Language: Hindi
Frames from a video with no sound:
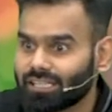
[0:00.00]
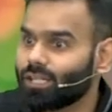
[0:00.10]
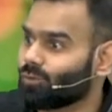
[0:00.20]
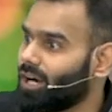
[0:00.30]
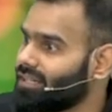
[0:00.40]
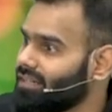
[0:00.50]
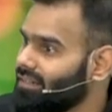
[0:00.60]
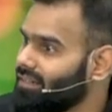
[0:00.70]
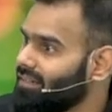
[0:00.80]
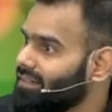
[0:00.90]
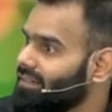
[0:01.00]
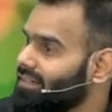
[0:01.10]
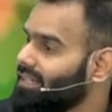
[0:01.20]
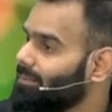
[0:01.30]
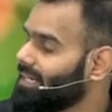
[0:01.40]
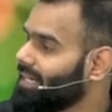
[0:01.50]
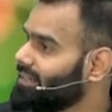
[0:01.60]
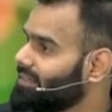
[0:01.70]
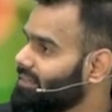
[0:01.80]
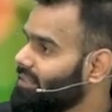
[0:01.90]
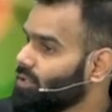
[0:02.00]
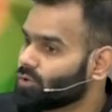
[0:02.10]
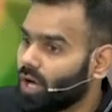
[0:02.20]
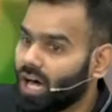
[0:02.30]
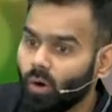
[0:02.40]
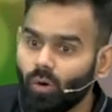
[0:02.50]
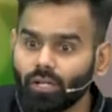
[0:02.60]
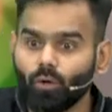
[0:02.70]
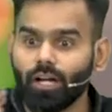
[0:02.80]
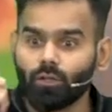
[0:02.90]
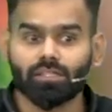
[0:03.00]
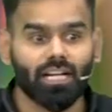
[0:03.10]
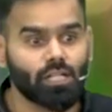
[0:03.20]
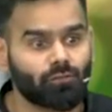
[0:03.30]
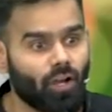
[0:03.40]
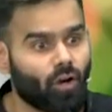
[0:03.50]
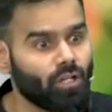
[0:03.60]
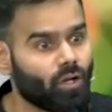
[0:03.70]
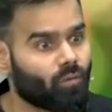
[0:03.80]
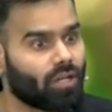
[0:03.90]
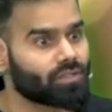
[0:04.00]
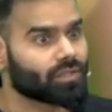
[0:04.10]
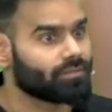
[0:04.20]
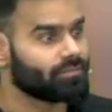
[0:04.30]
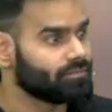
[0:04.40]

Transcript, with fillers: अस इज वॉट लिमिटेड सो हाउ आर यू गोइंग टू सेटिस्फाई ऑल योर वॉन्ट्स